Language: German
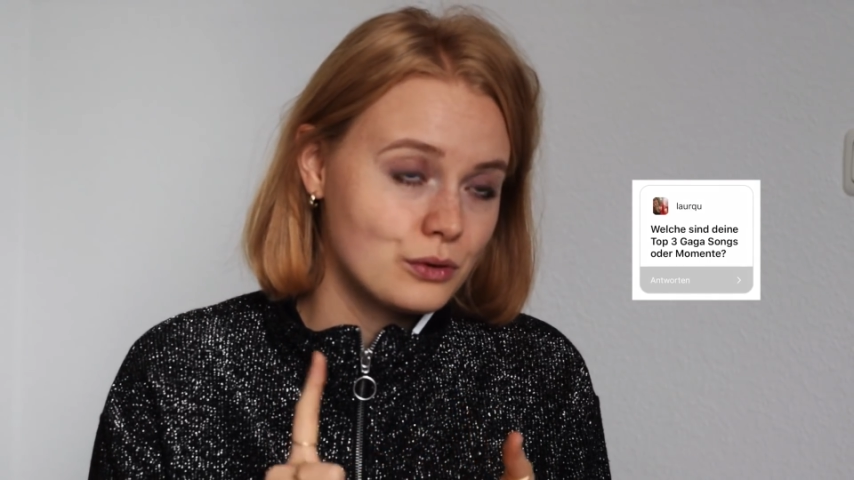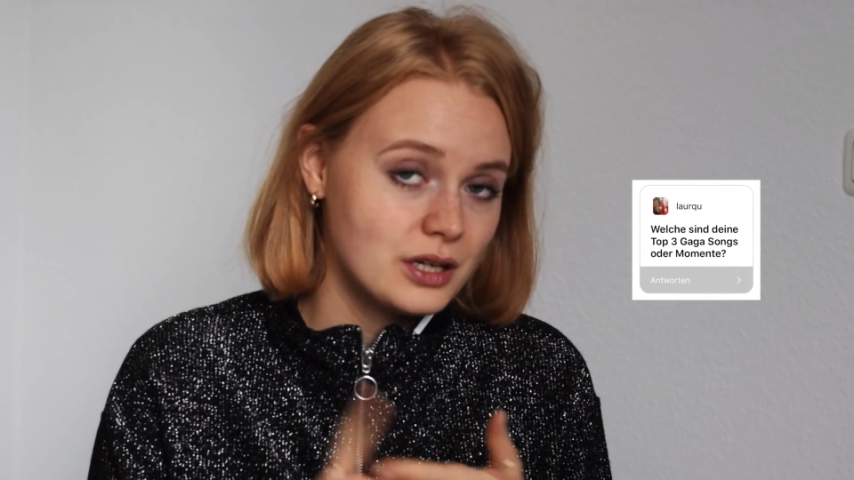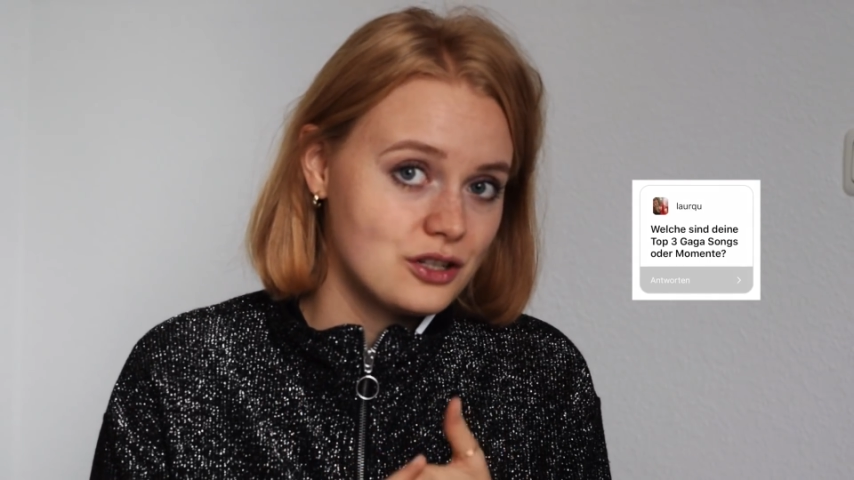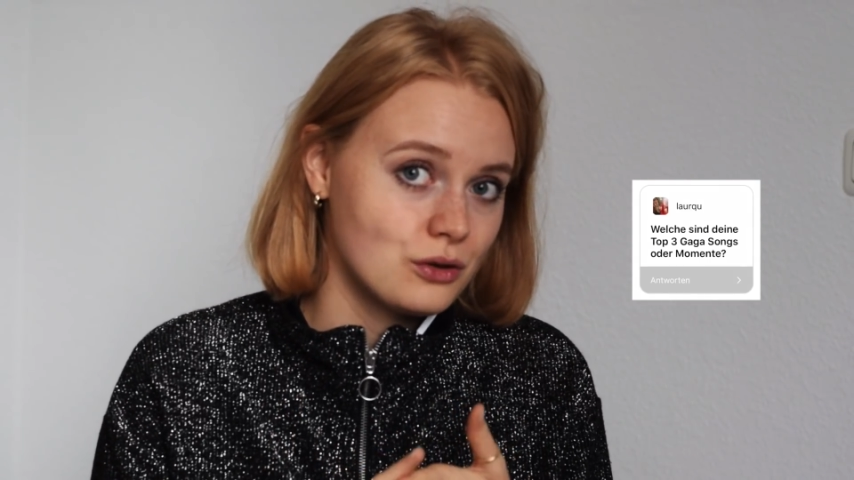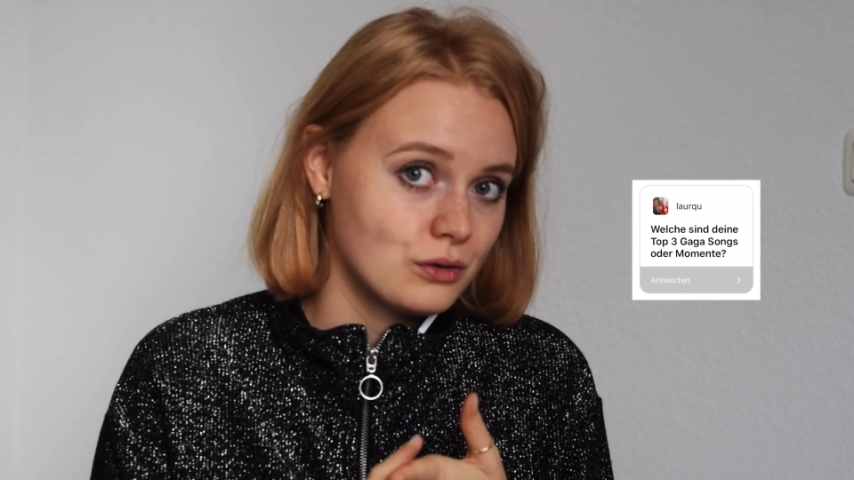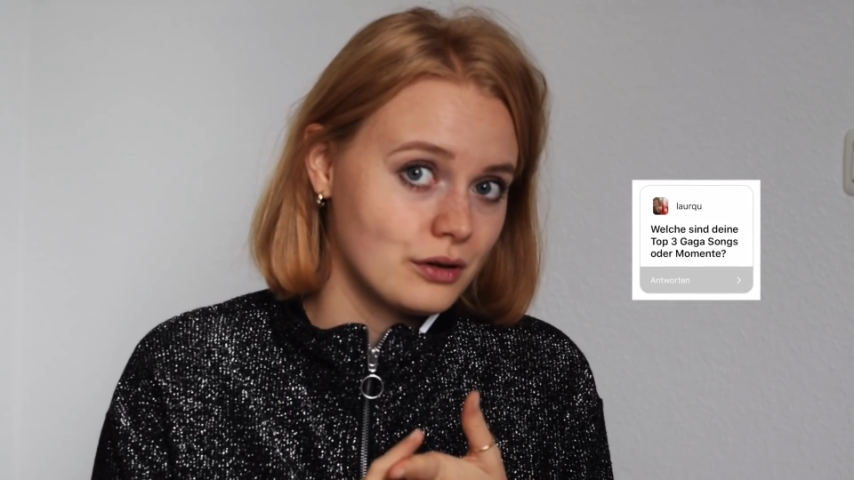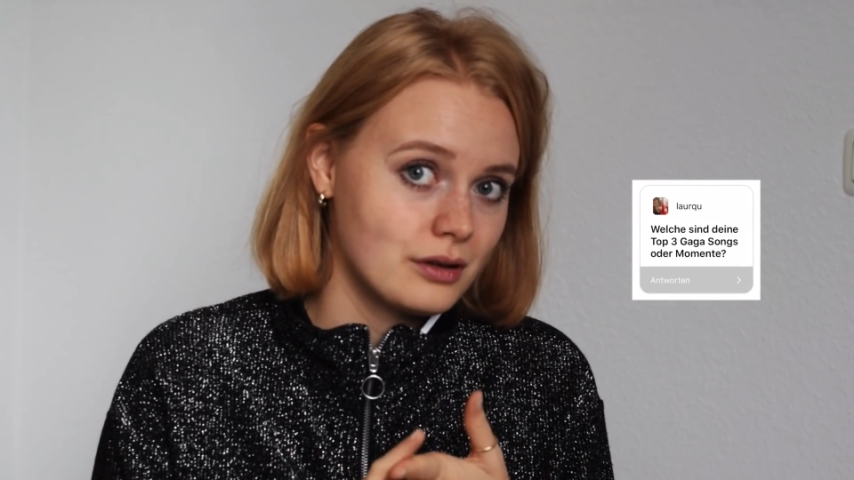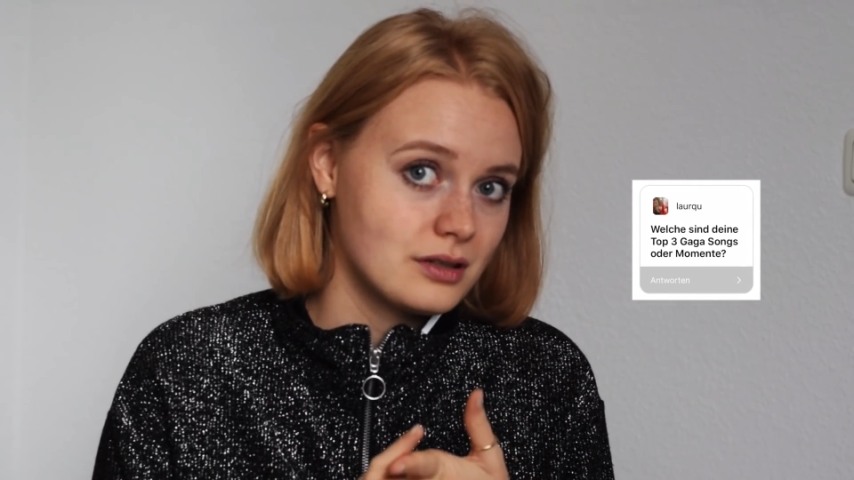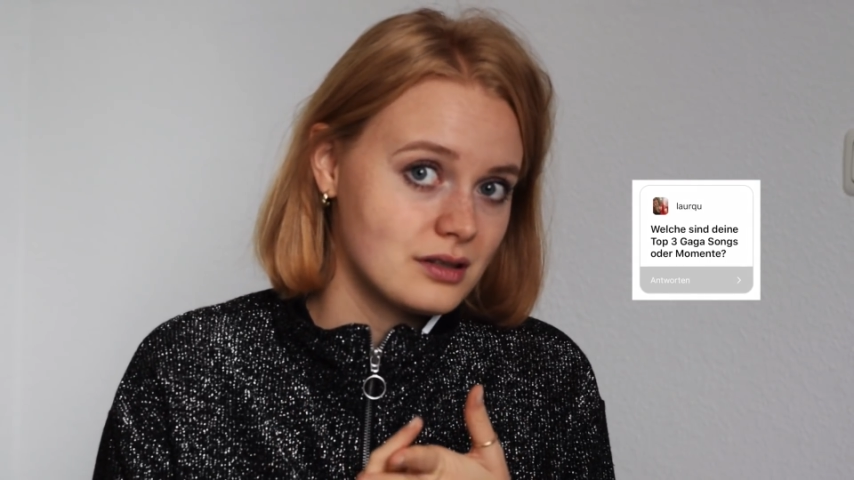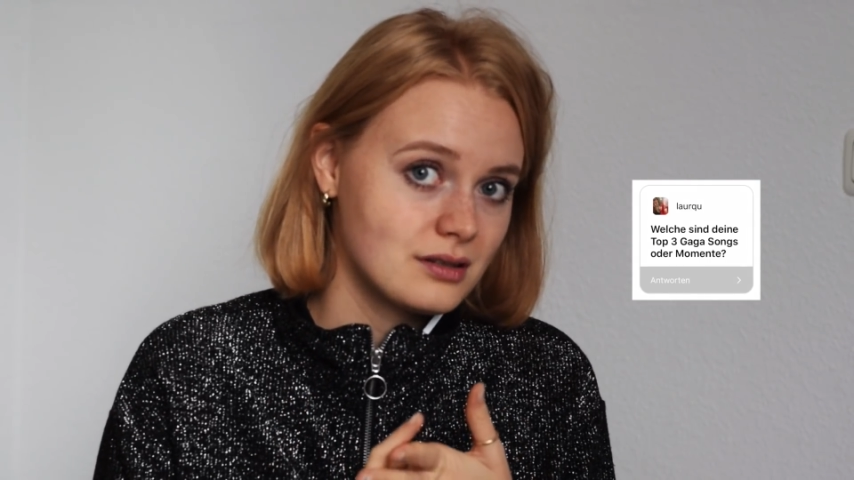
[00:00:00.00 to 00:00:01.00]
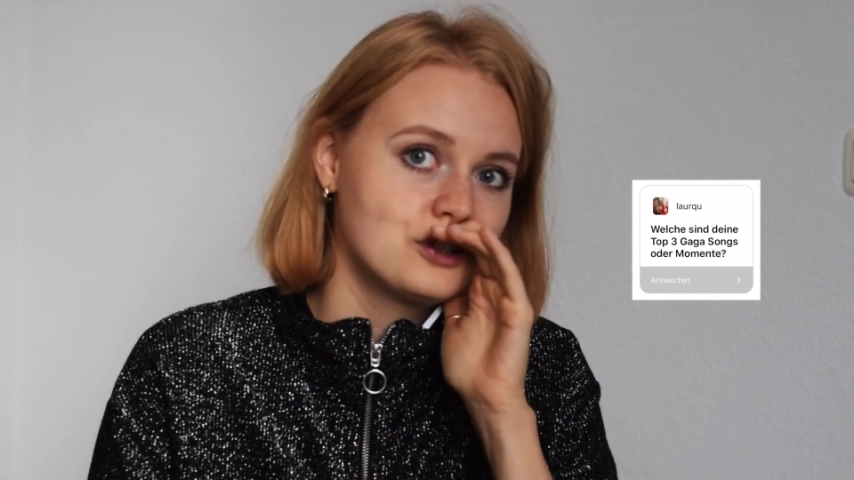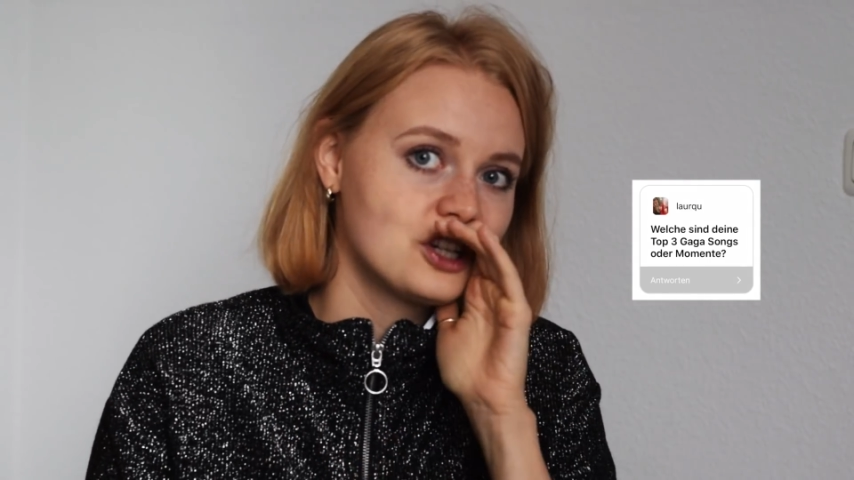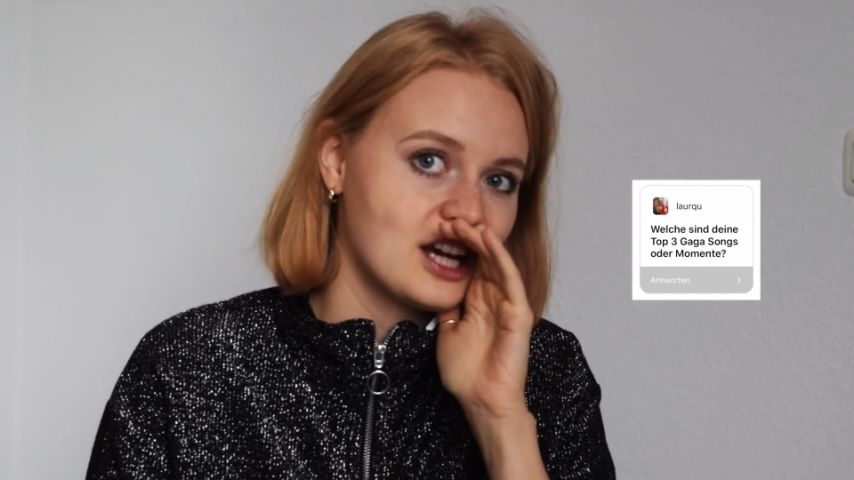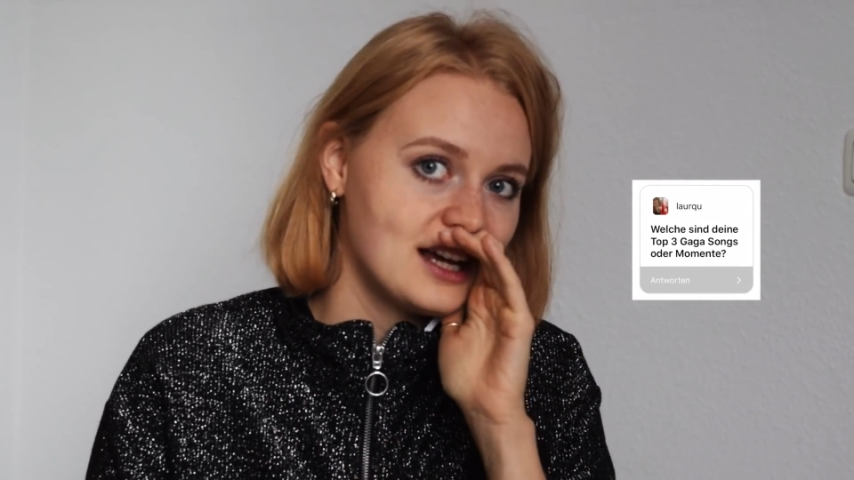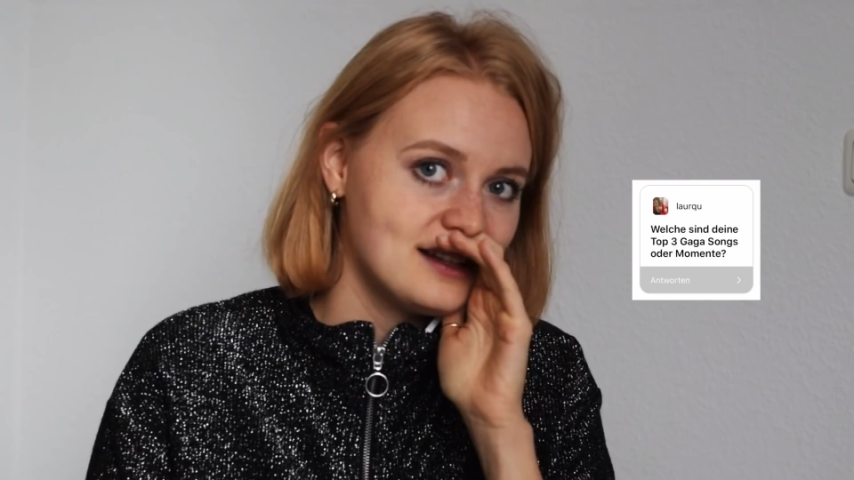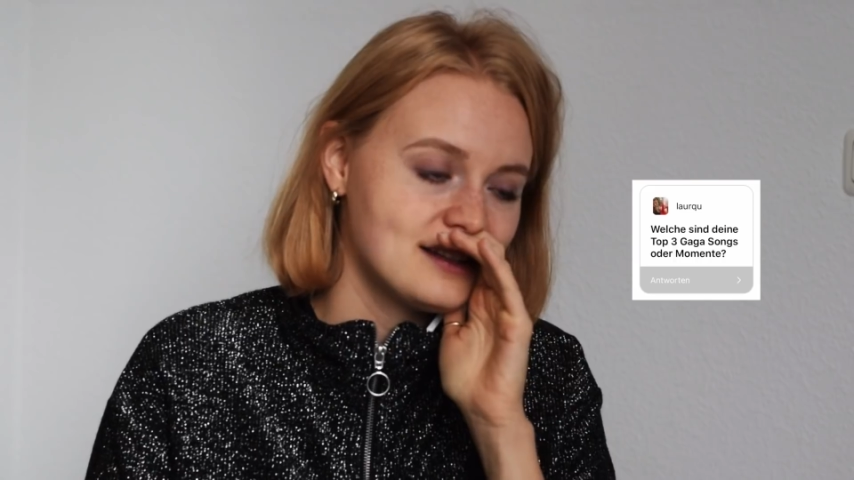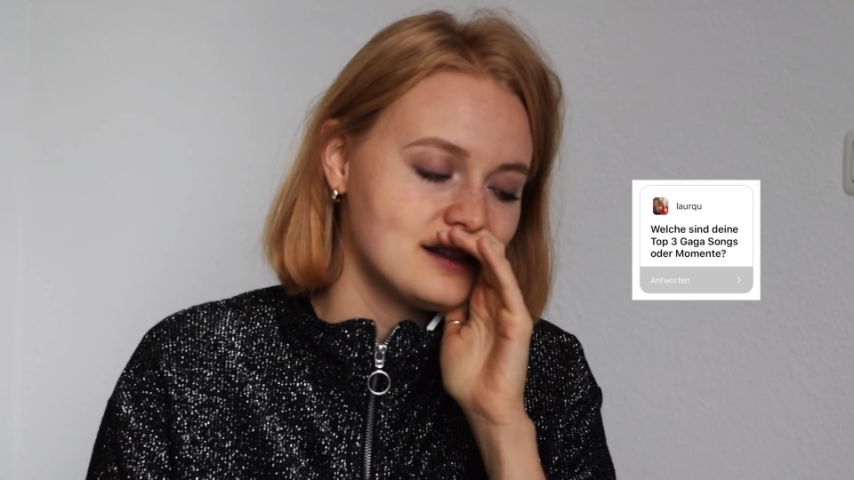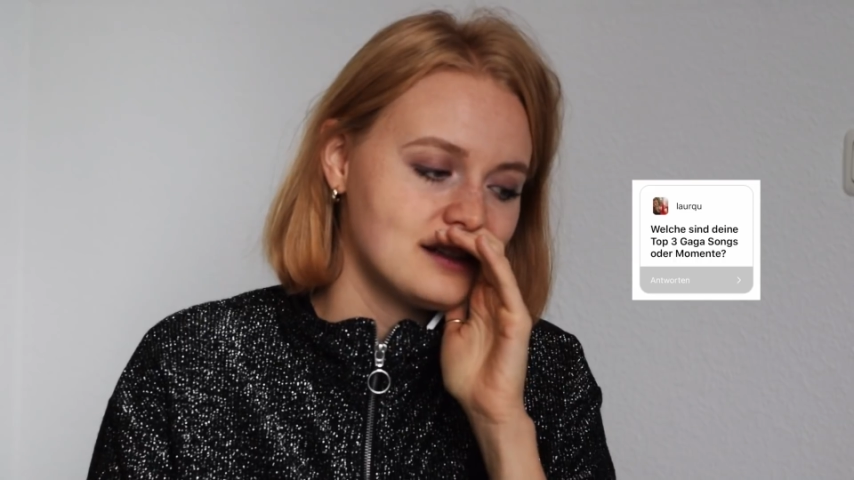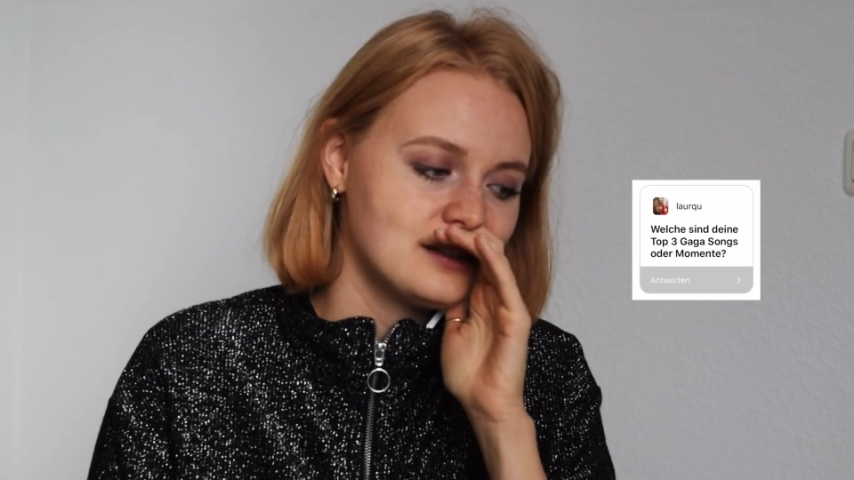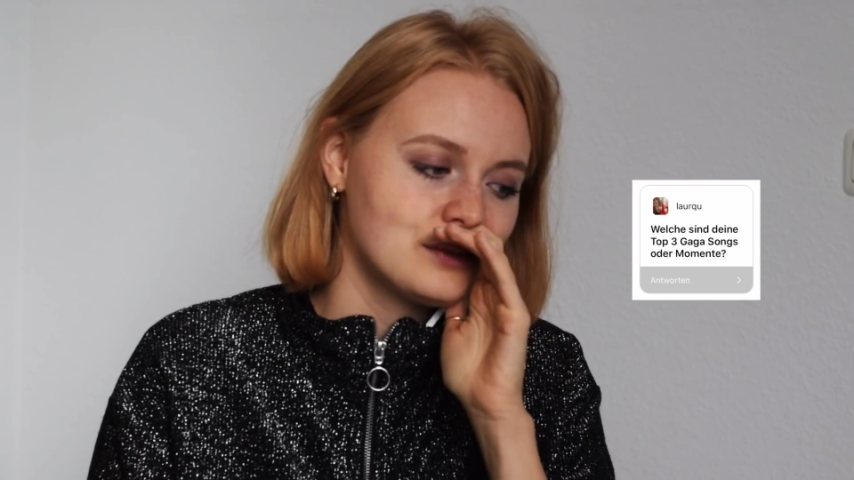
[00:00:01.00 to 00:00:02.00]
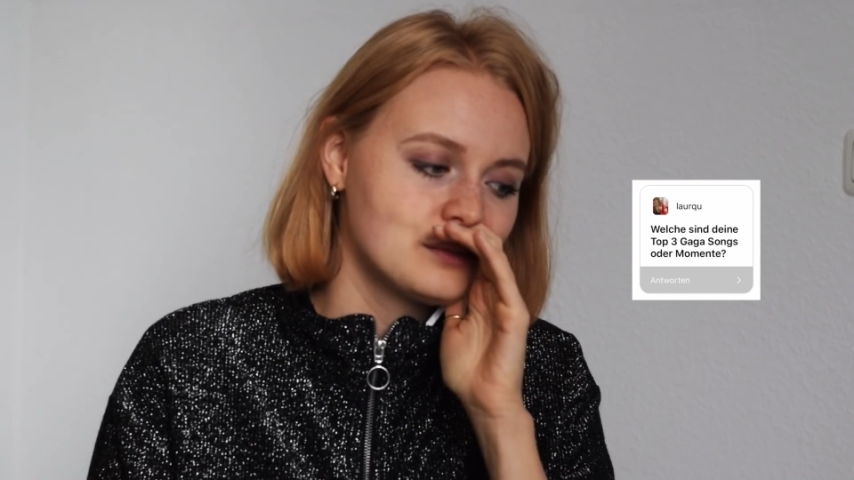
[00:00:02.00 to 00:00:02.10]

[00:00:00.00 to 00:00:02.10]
Your Girls und Scheiße